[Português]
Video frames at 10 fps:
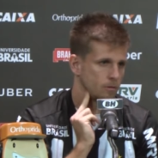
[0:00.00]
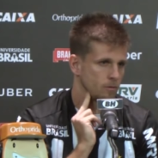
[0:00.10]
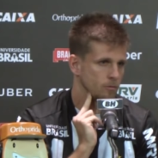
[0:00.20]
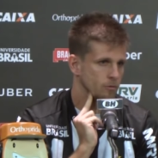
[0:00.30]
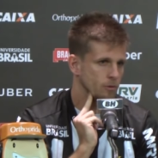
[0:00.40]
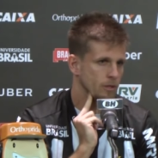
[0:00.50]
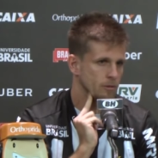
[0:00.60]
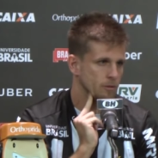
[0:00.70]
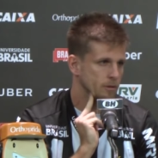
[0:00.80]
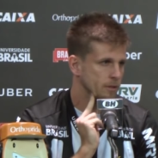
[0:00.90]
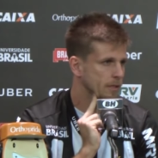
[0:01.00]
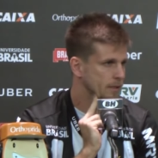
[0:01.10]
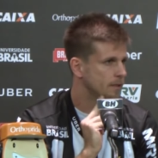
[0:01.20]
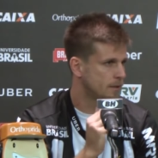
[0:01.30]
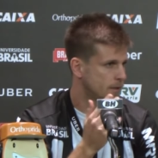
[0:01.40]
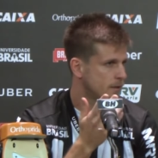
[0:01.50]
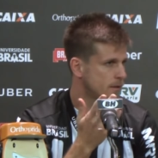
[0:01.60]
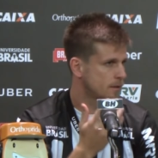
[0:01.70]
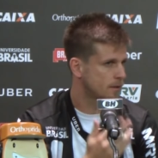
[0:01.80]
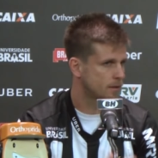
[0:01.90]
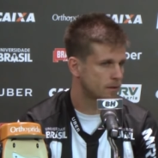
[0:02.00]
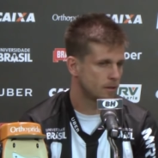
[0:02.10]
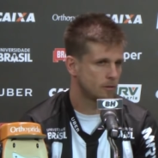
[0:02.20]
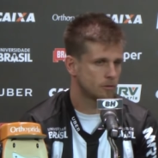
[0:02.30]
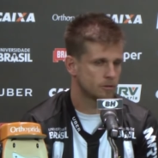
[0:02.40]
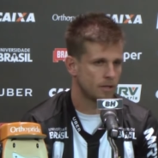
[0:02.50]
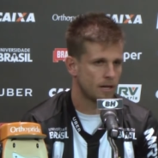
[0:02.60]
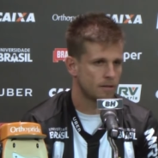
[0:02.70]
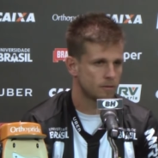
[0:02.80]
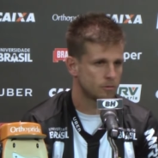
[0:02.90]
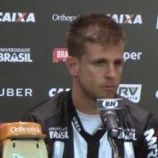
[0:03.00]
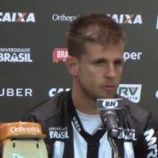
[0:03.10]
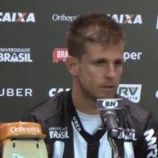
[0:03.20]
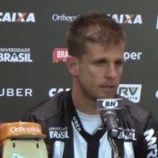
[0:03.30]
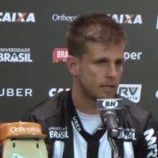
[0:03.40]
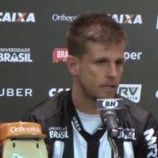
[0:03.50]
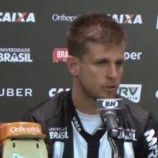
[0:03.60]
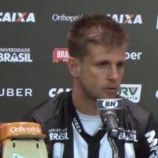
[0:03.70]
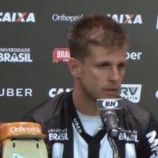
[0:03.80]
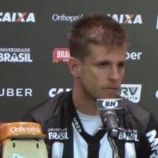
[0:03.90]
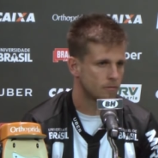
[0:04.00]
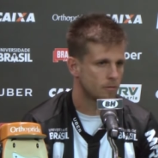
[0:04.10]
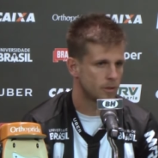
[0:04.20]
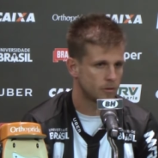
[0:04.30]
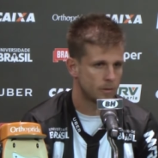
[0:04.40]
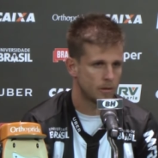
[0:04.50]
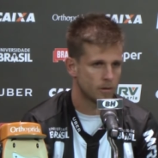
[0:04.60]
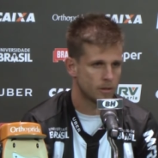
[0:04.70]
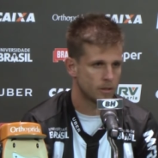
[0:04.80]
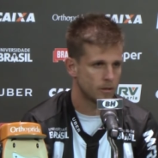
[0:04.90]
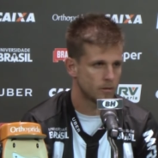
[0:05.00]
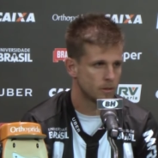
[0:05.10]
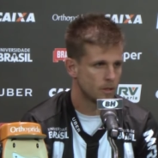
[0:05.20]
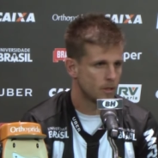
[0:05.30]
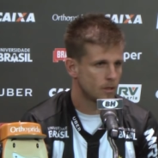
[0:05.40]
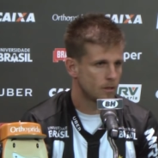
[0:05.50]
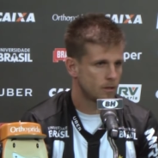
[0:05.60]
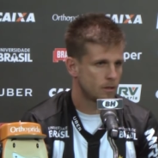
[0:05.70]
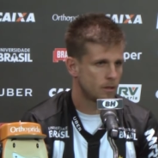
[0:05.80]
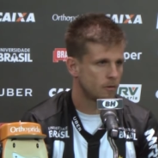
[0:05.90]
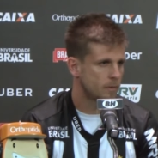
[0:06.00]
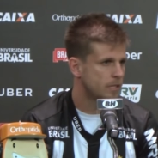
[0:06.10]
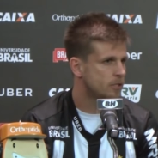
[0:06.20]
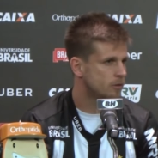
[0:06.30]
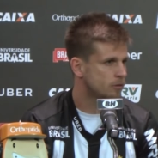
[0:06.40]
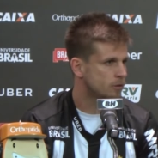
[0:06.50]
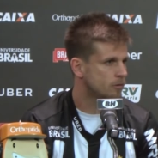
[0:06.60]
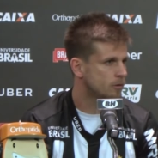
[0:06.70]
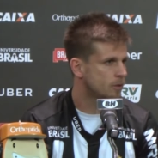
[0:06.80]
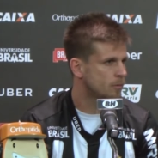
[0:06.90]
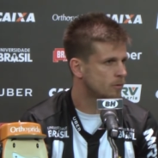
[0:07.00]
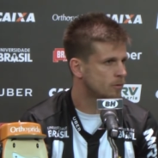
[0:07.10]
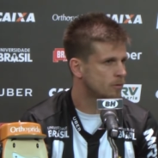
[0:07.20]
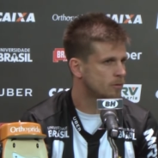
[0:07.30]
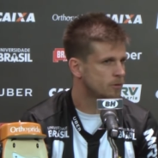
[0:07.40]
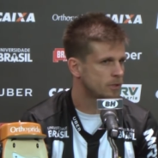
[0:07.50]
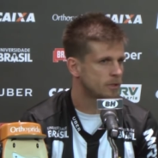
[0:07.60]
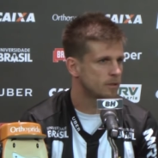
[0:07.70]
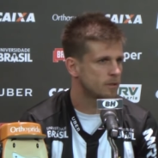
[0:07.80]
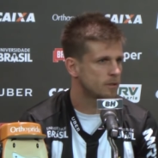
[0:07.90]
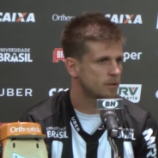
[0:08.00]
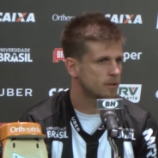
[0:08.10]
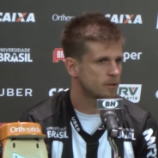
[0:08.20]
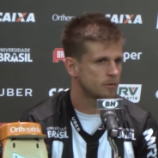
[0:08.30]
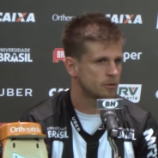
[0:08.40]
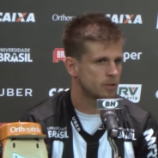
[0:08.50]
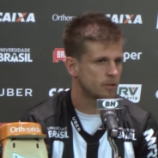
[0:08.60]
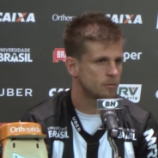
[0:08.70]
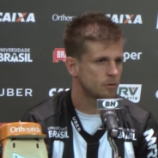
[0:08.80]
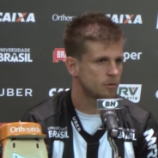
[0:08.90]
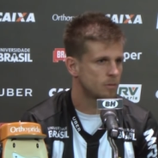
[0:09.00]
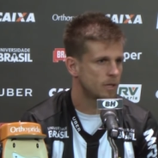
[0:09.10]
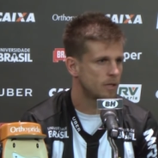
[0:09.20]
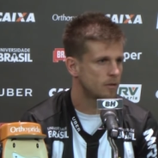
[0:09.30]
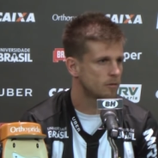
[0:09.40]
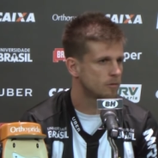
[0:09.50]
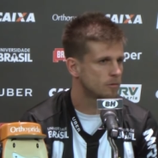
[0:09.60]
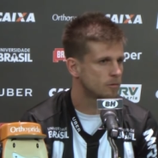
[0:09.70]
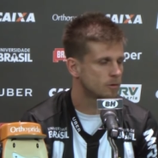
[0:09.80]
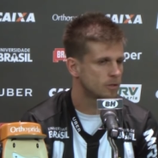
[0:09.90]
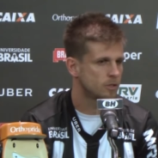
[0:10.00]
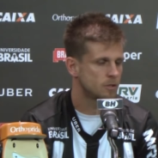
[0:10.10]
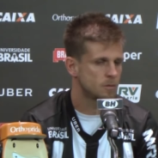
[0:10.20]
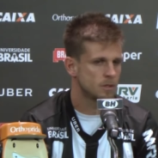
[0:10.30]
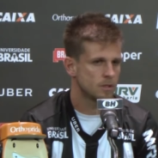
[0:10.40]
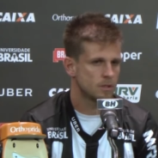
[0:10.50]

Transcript: com os jogadores que ele, que ele gostava, tudo. Até ele achou que estava num momento melhor que eu. E realmente no segundo tempo não, não, tinha, ah, não tinha ido muito bem com, com o Curitiba